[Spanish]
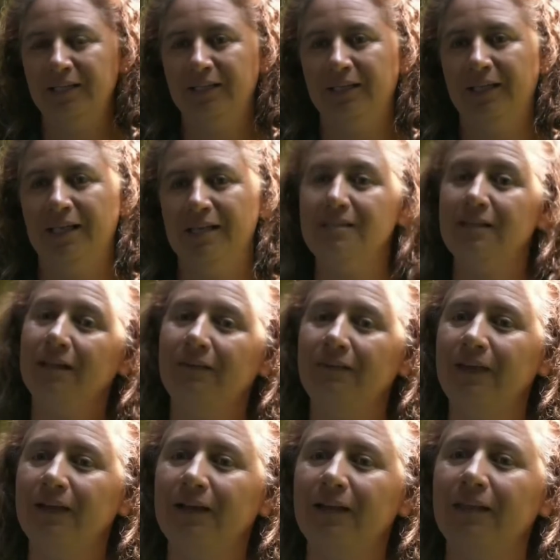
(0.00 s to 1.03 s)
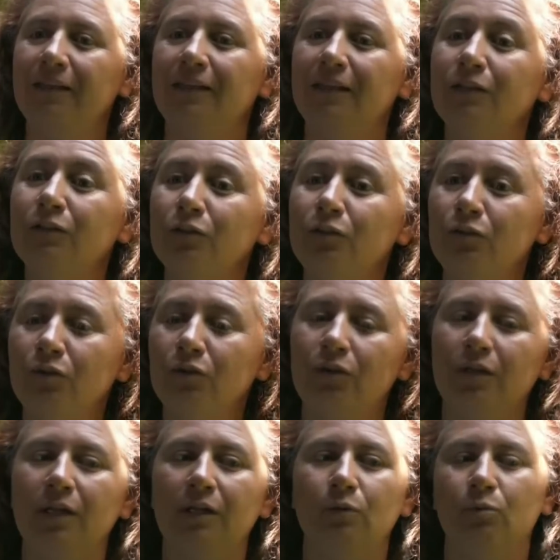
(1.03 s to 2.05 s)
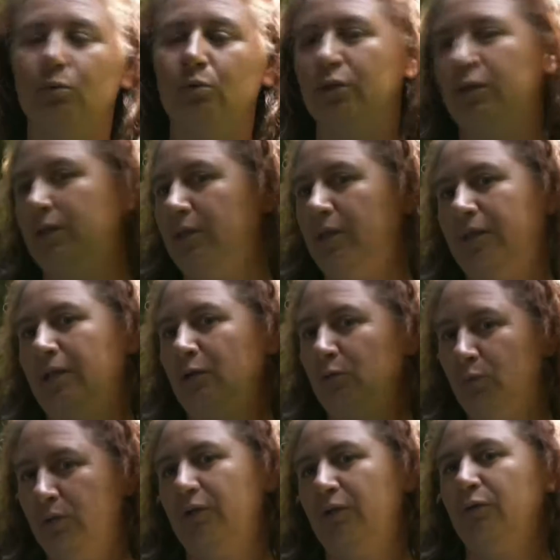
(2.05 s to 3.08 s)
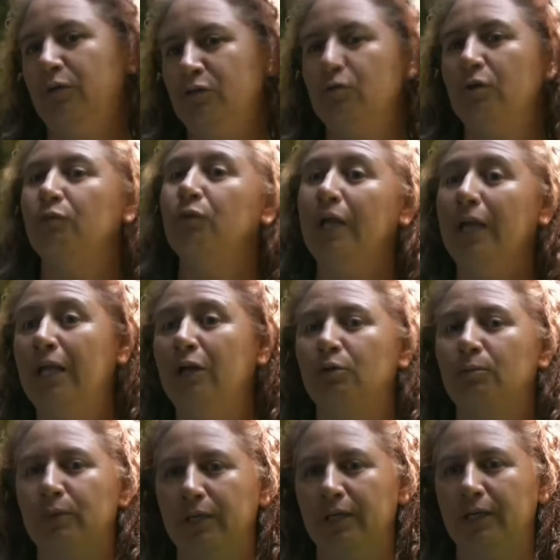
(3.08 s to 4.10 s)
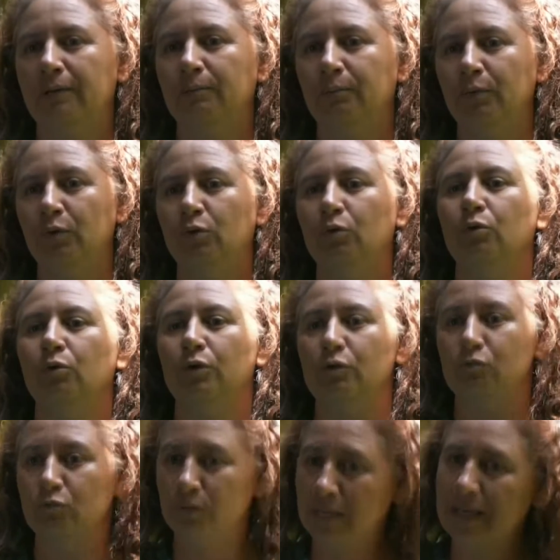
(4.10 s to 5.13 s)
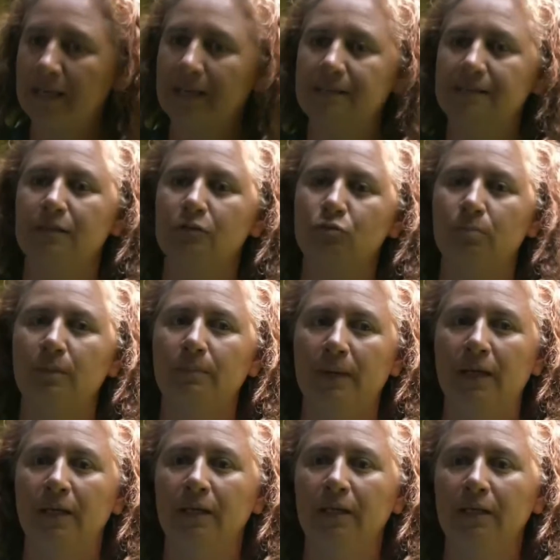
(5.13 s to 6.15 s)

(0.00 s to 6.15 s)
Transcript: que hace la abeja dentro del, del cultivo de su abuelo, por ejemplo, o en su casa, de su papá.